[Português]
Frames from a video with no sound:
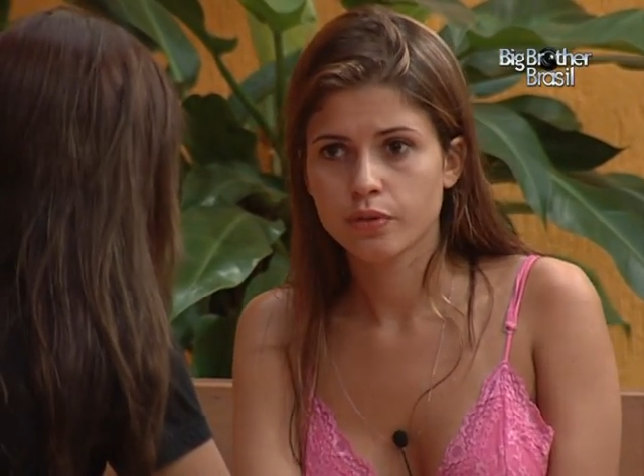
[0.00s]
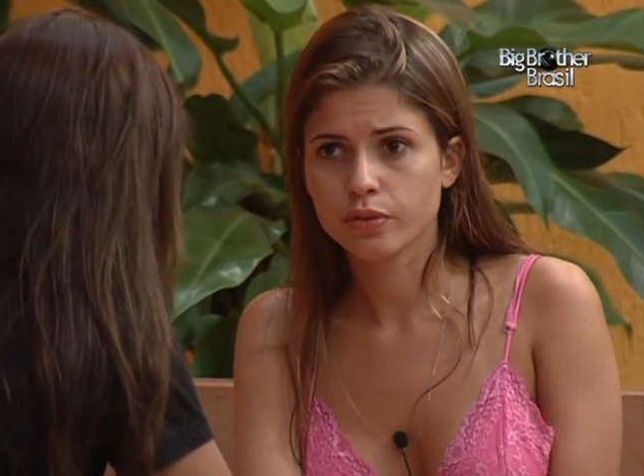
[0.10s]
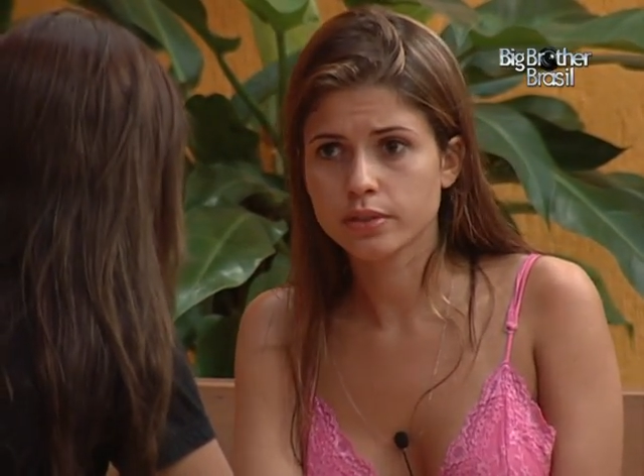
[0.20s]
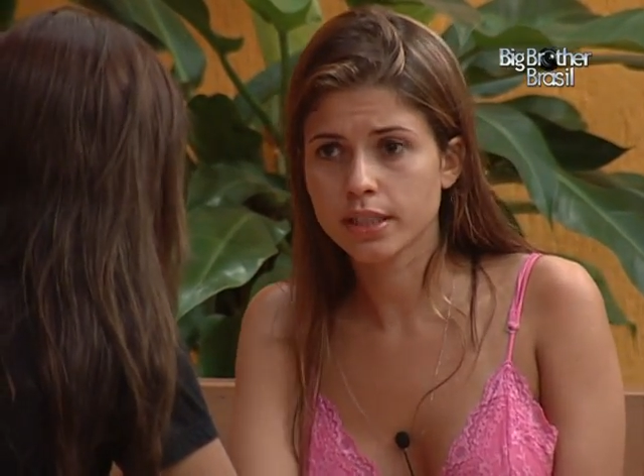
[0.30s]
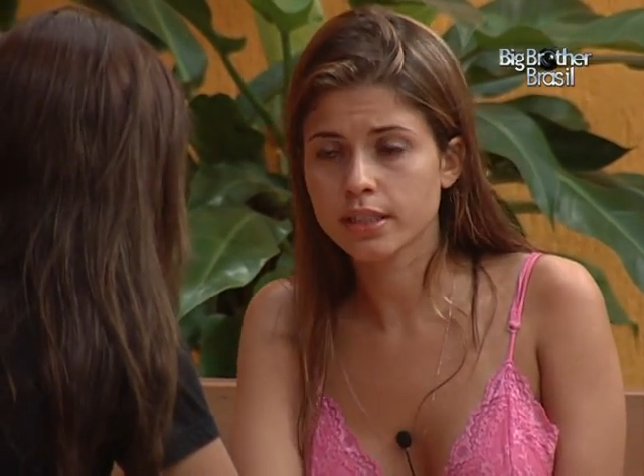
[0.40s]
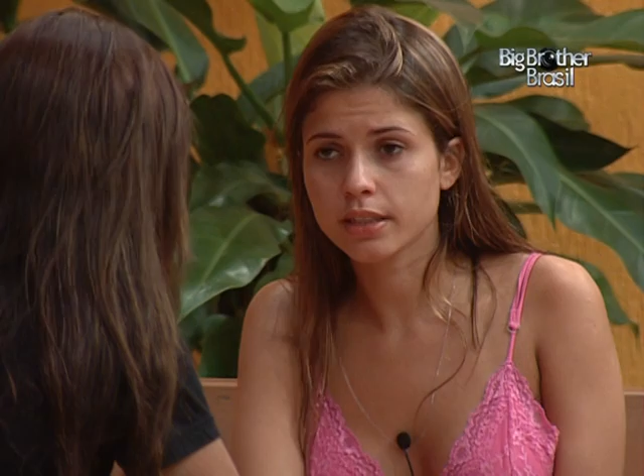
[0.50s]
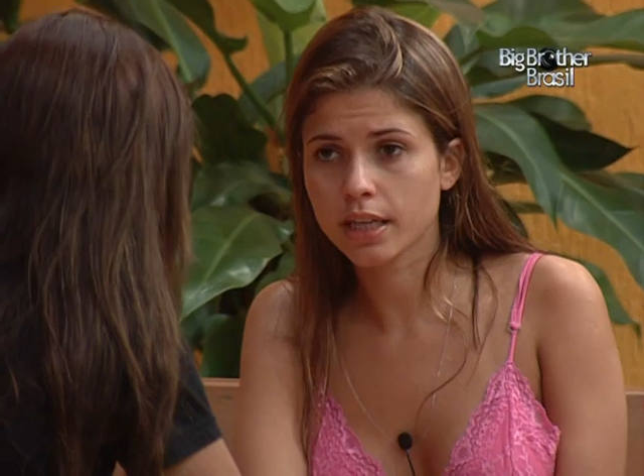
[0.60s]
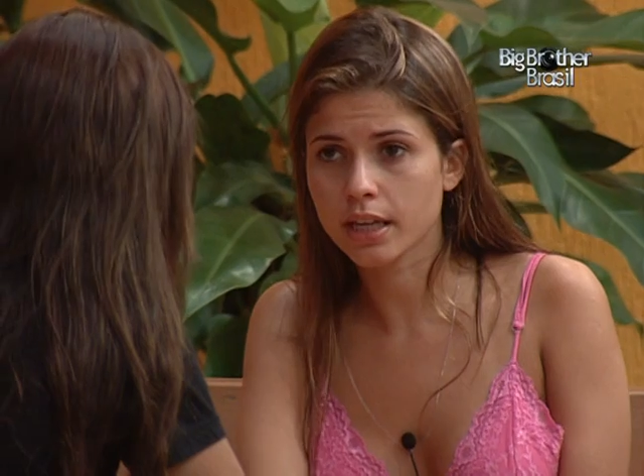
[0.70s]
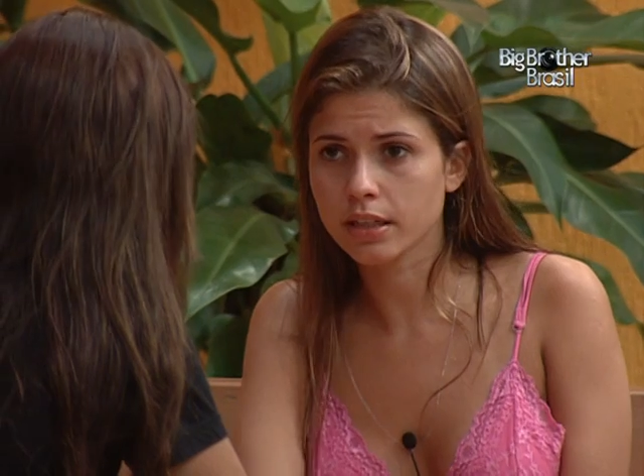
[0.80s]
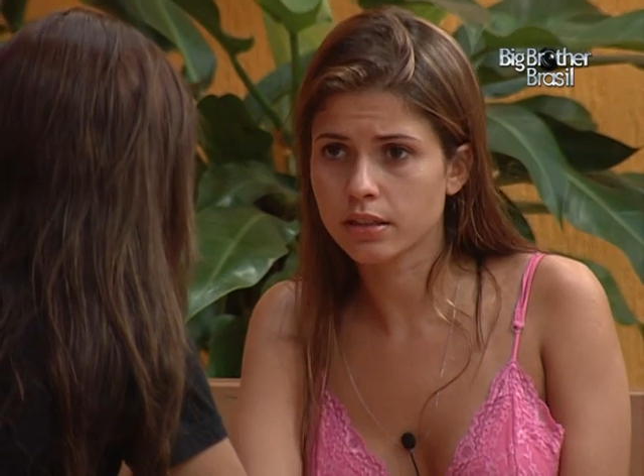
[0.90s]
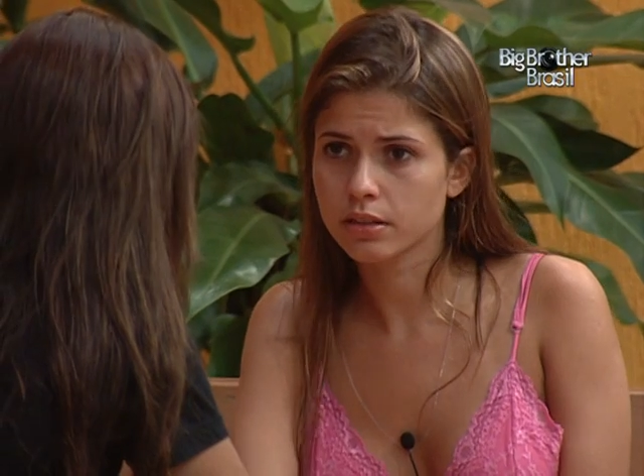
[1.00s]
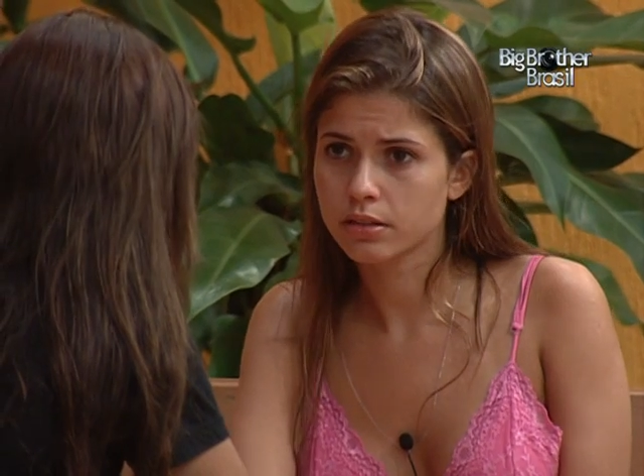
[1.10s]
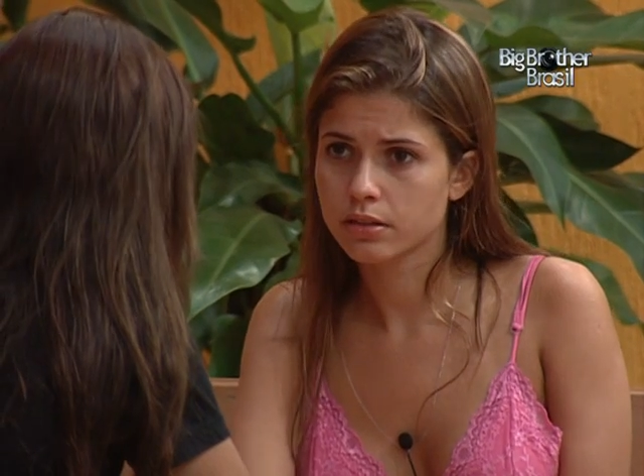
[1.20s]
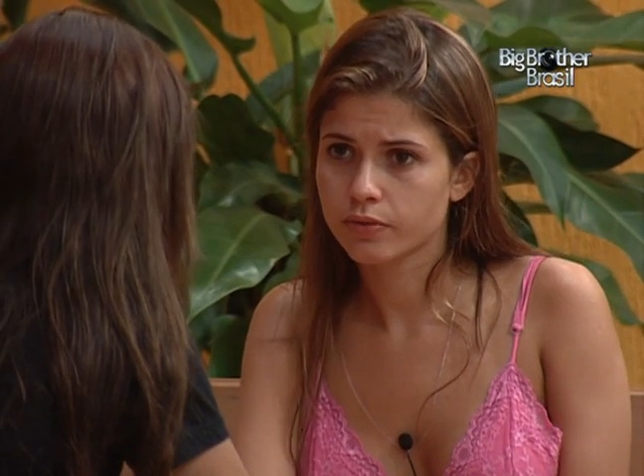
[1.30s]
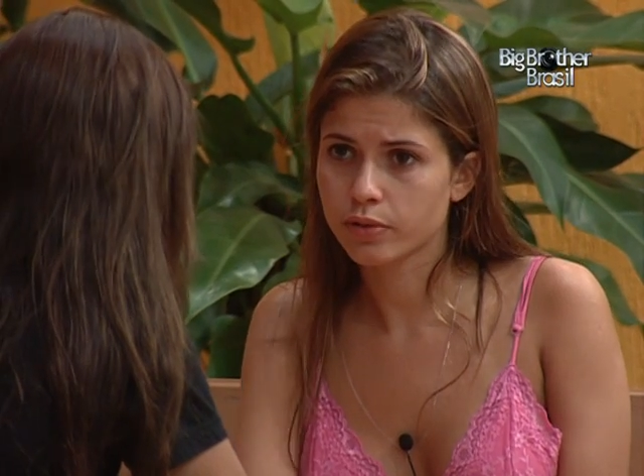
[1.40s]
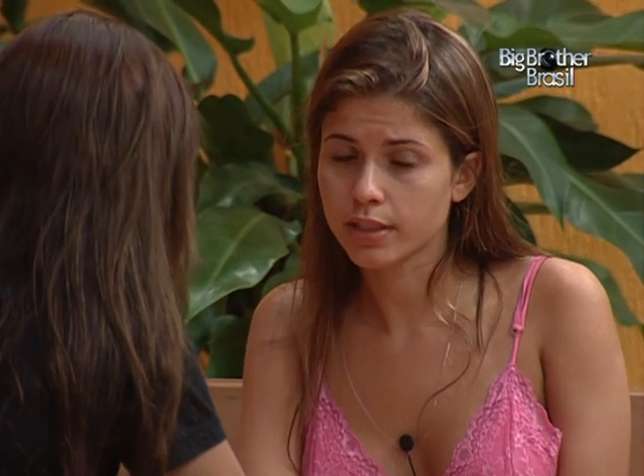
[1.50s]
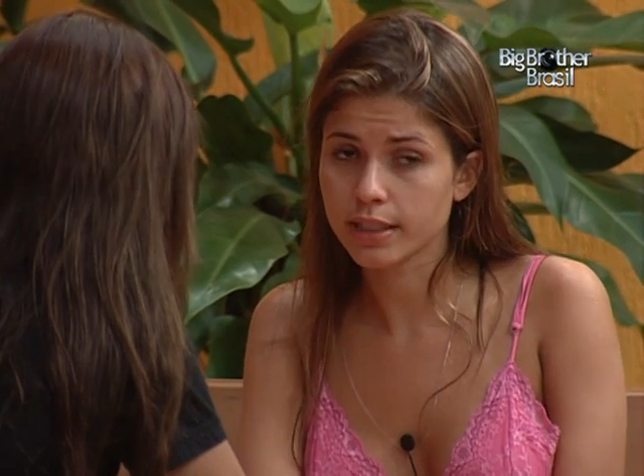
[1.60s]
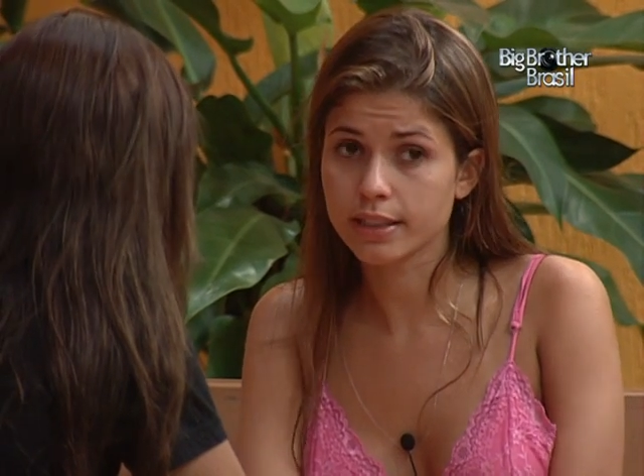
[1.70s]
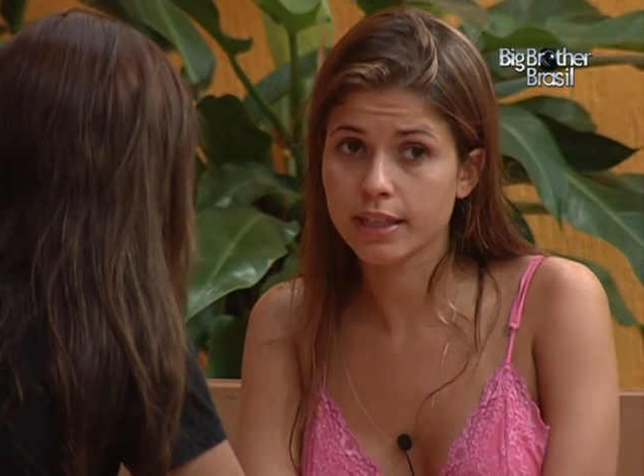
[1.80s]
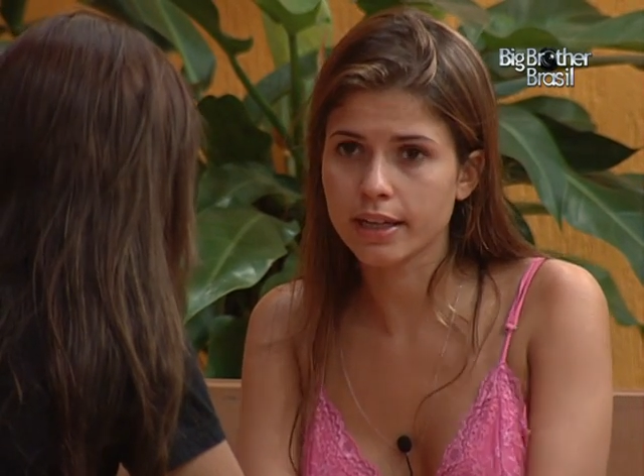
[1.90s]
Votar em quem? Votar
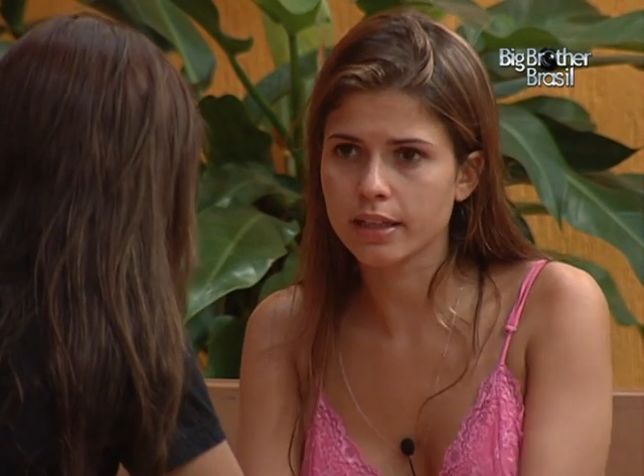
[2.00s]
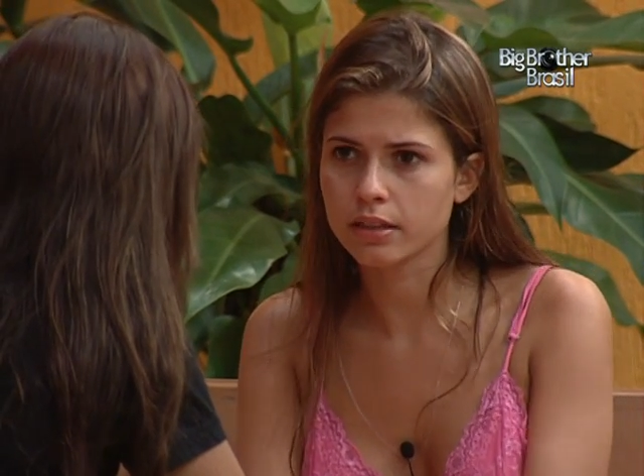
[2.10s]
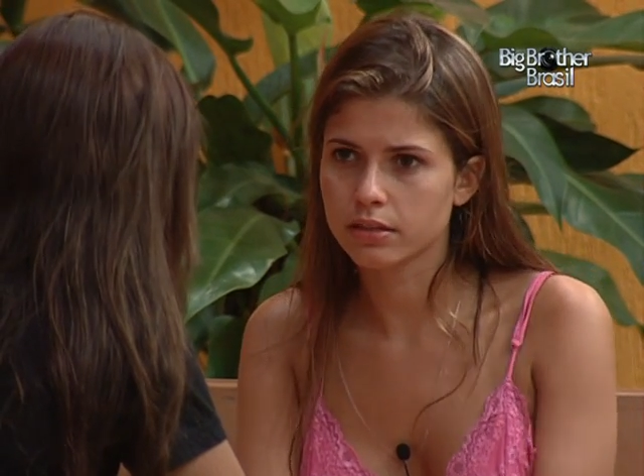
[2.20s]
em quem?